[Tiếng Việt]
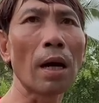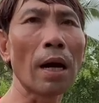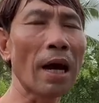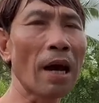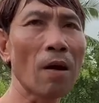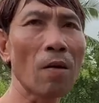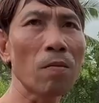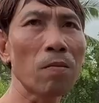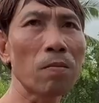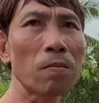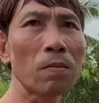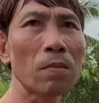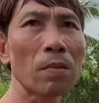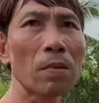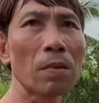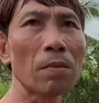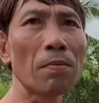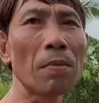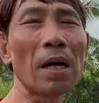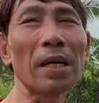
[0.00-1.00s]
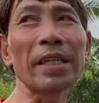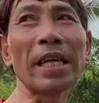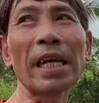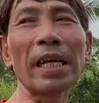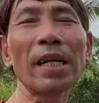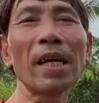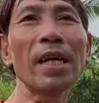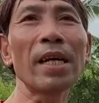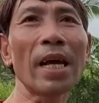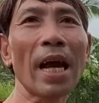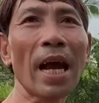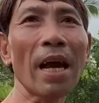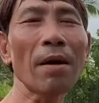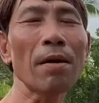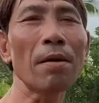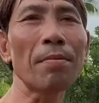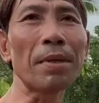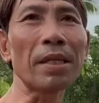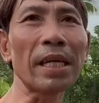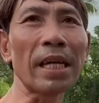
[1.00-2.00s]
không mà chuyển đi khác
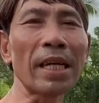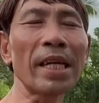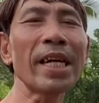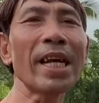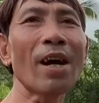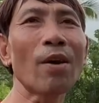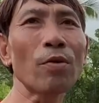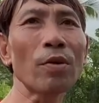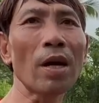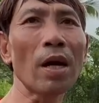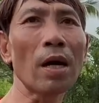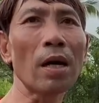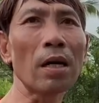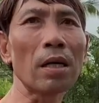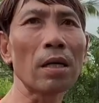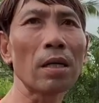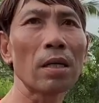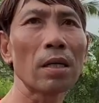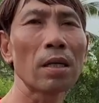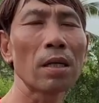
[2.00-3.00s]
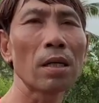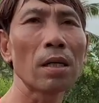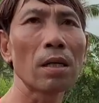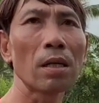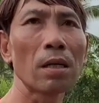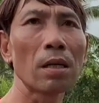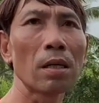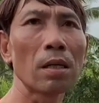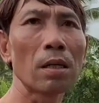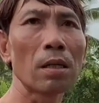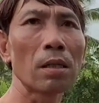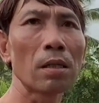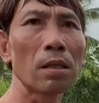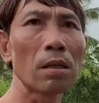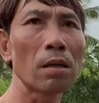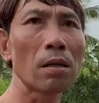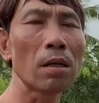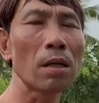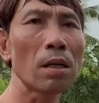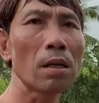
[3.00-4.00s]
rồi mình chuyển đi đâu giờ à, cũng
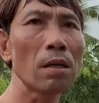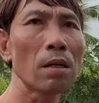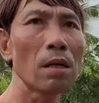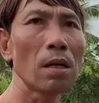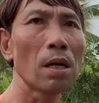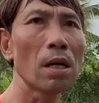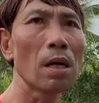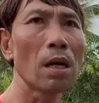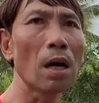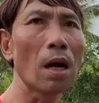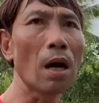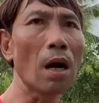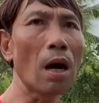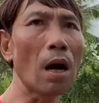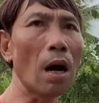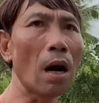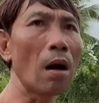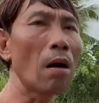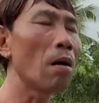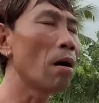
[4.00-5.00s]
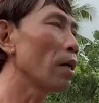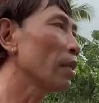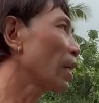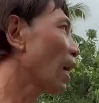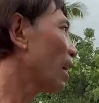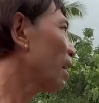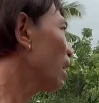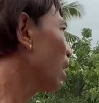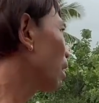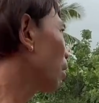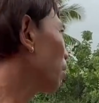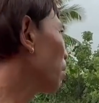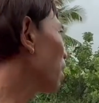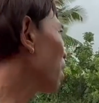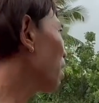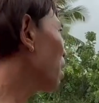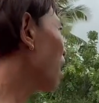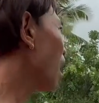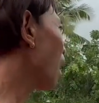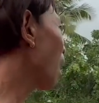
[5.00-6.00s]
phải đó. xây kế bên đó thôi ờ tại vì cũng
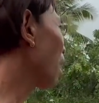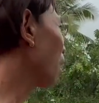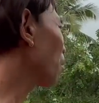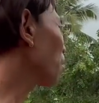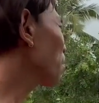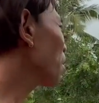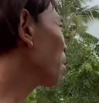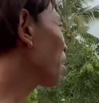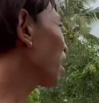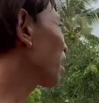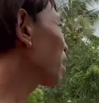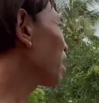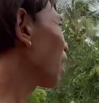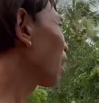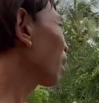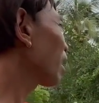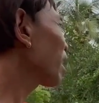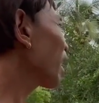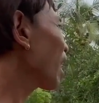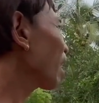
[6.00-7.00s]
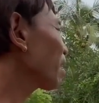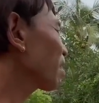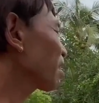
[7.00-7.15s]
như là cũng như là giờ cái đất